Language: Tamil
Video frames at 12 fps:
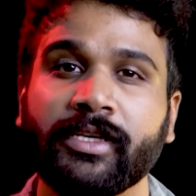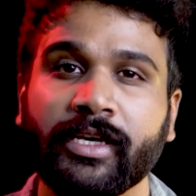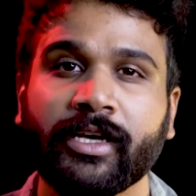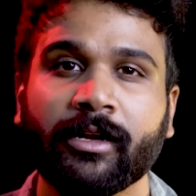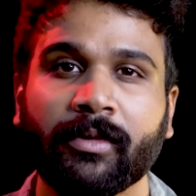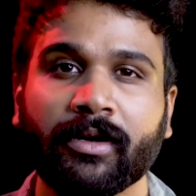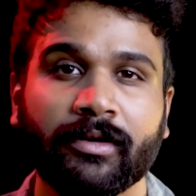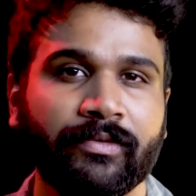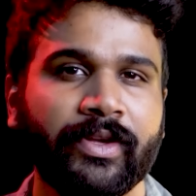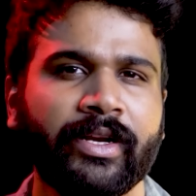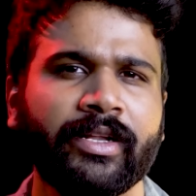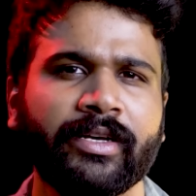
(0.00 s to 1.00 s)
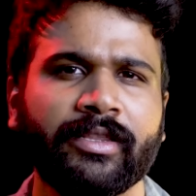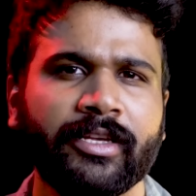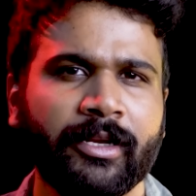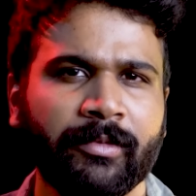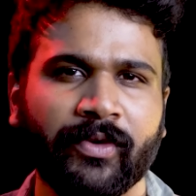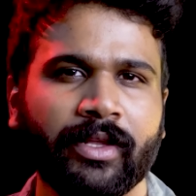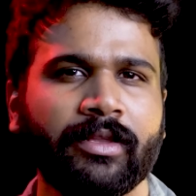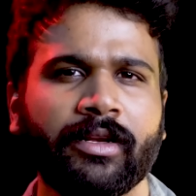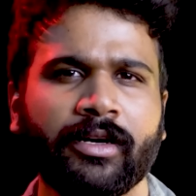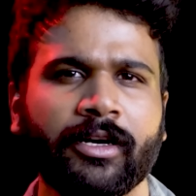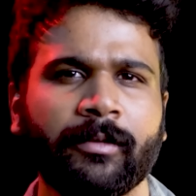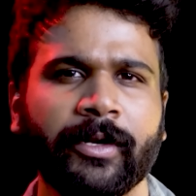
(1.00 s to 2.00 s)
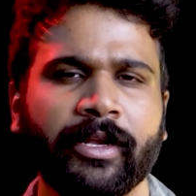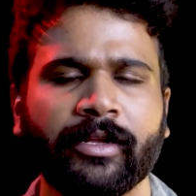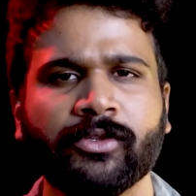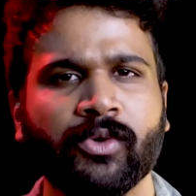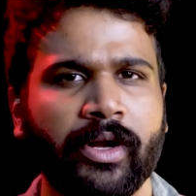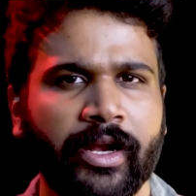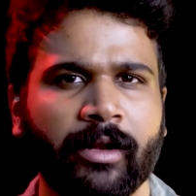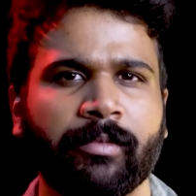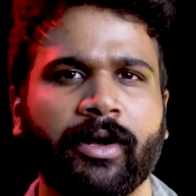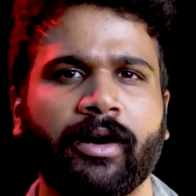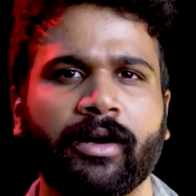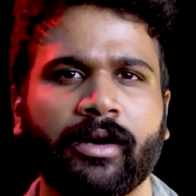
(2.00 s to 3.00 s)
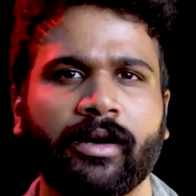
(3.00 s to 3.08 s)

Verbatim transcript: சீக்கிரமா வீட்டுக்கு திரும்பி வந்துருங்க அப்படின்னு சொல்லி அனுப்புறாங்க